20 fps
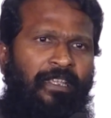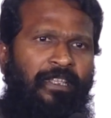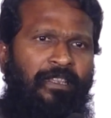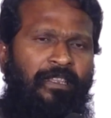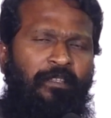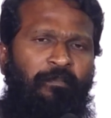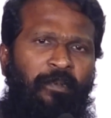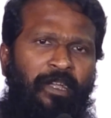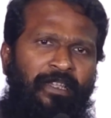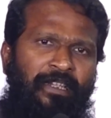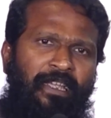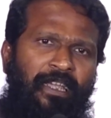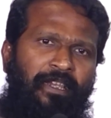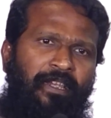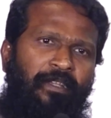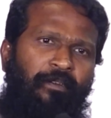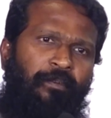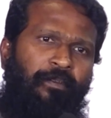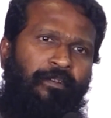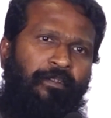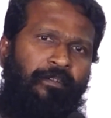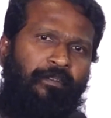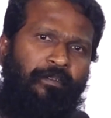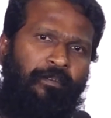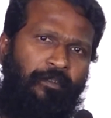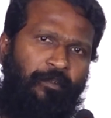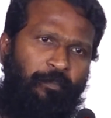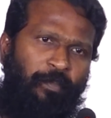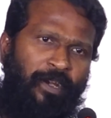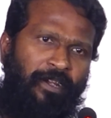இந்த மாதிரியான ஒரு
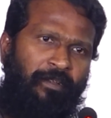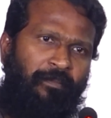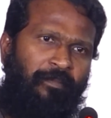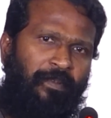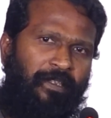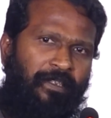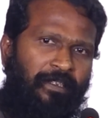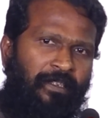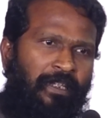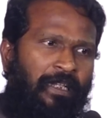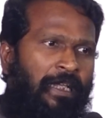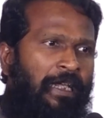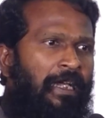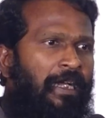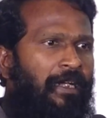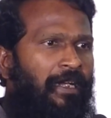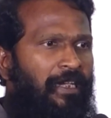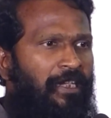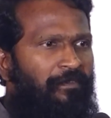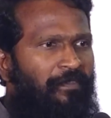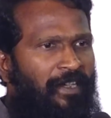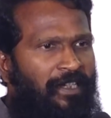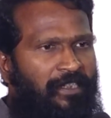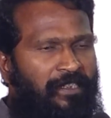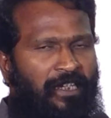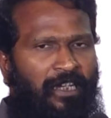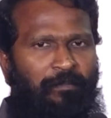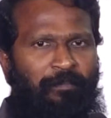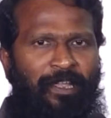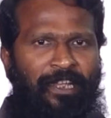ஒரு படம் வந்து
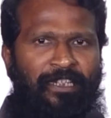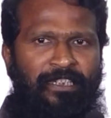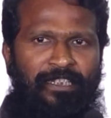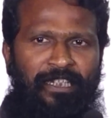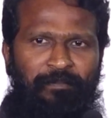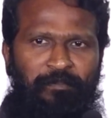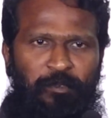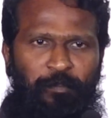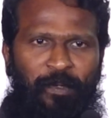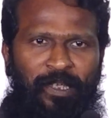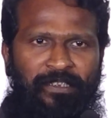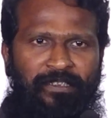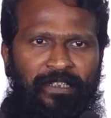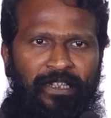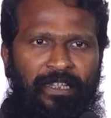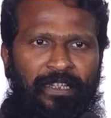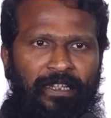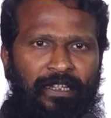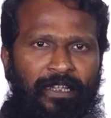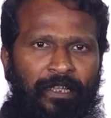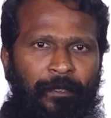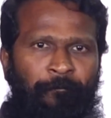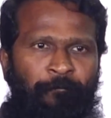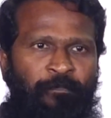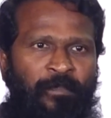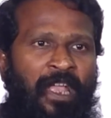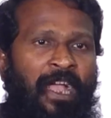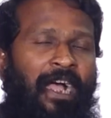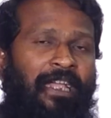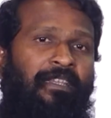கன்வென்ஷனல் மெயின் ஸ்ட்ரீம் ஸ்பேஸில் இல்லை
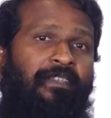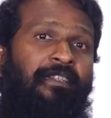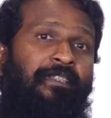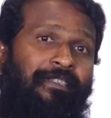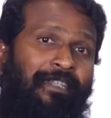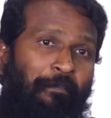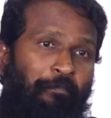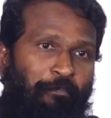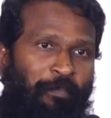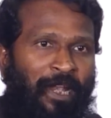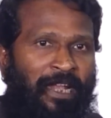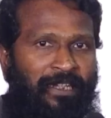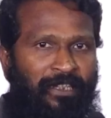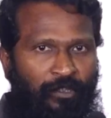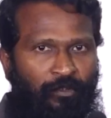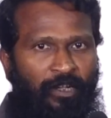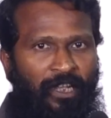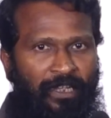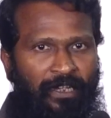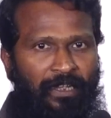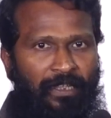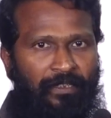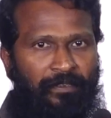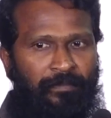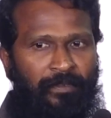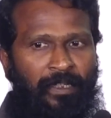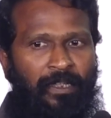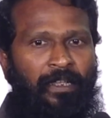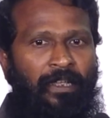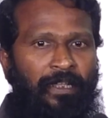அதாவது டெம்ப்ளேட்டுக்குள்ளே இல்லை
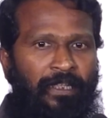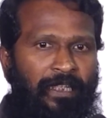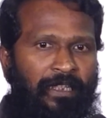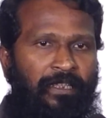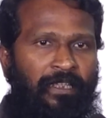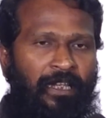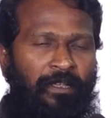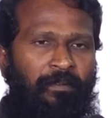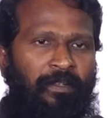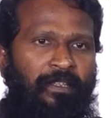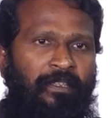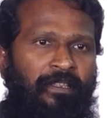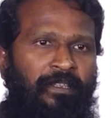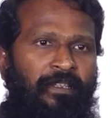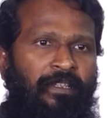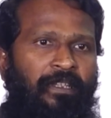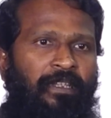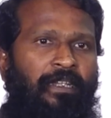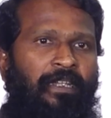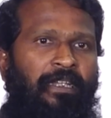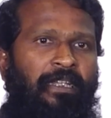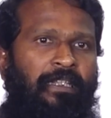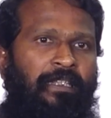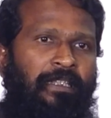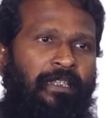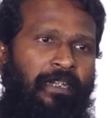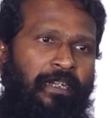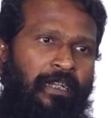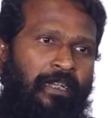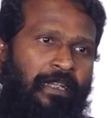இதில் வந்து
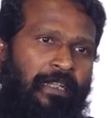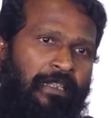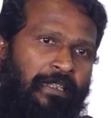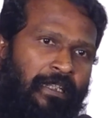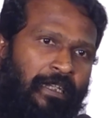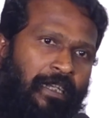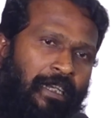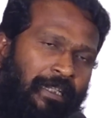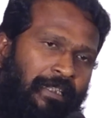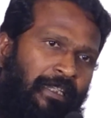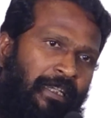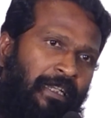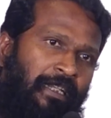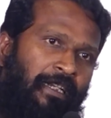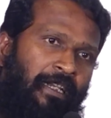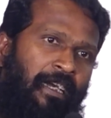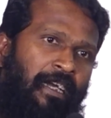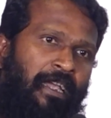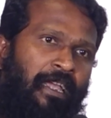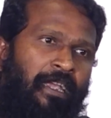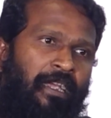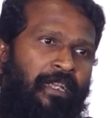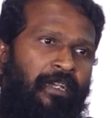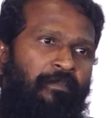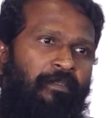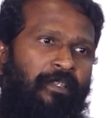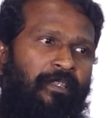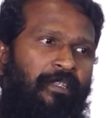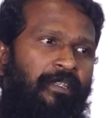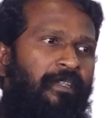இந்த இந்த கதை நாயகன்
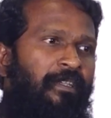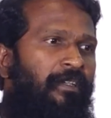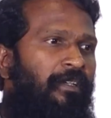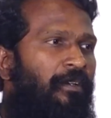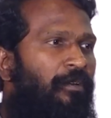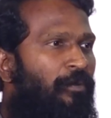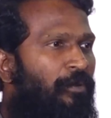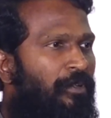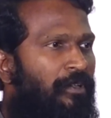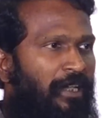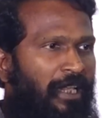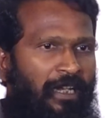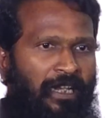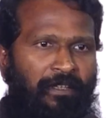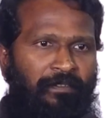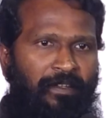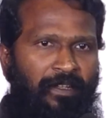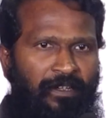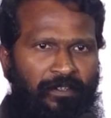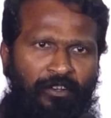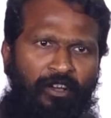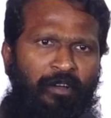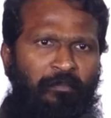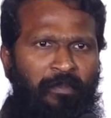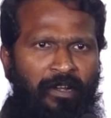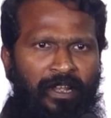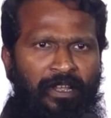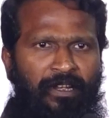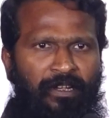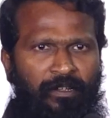வந்து ஒரு நல்லவன்
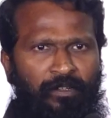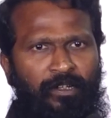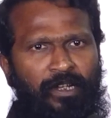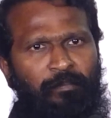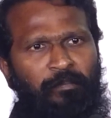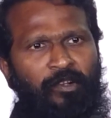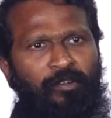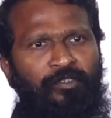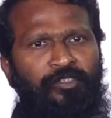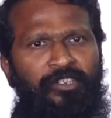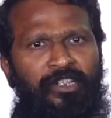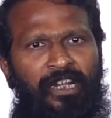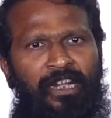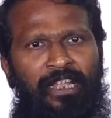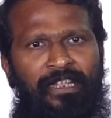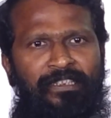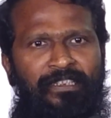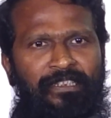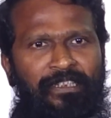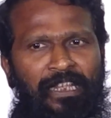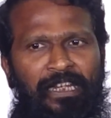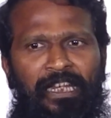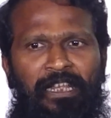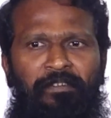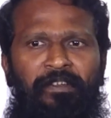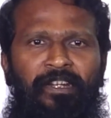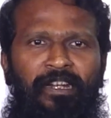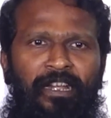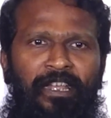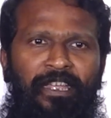நார்மலாக நம்ம கொஞ்ச நாள் ஆச்சு
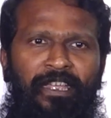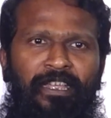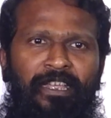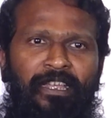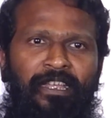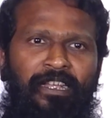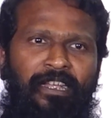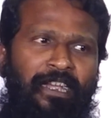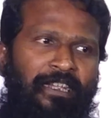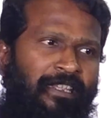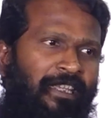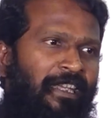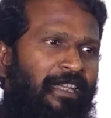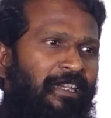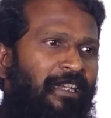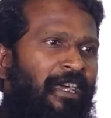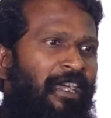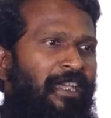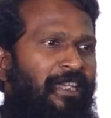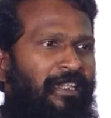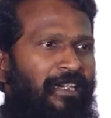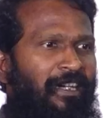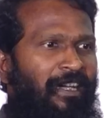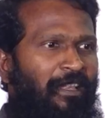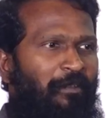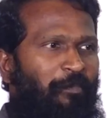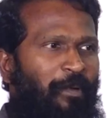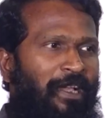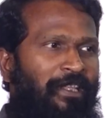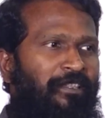நல்லவர்களை கதை
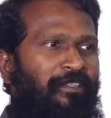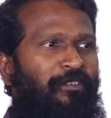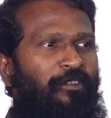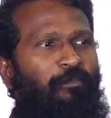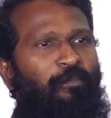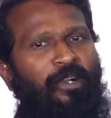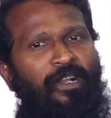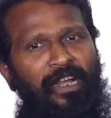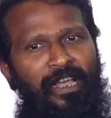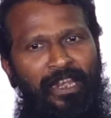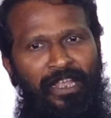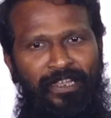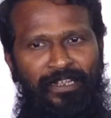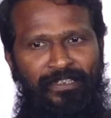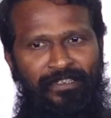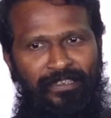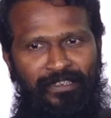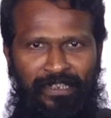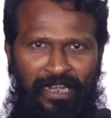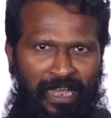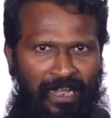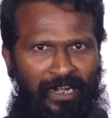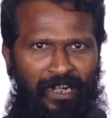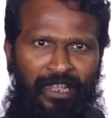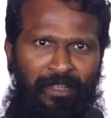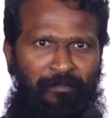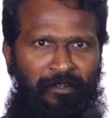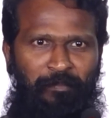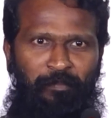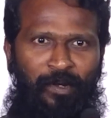நாயகர்களாக பார்த்து ரொம்ப காலம் ஆயிடுச்சு
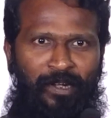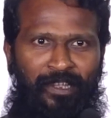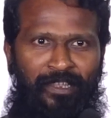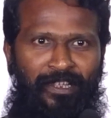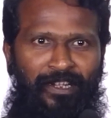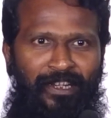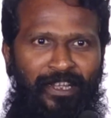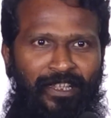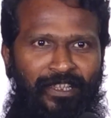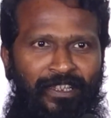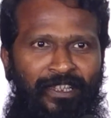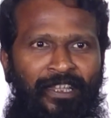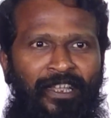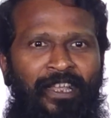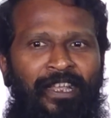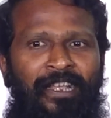நாங்களே அப்படி பண்ணது கிடையாது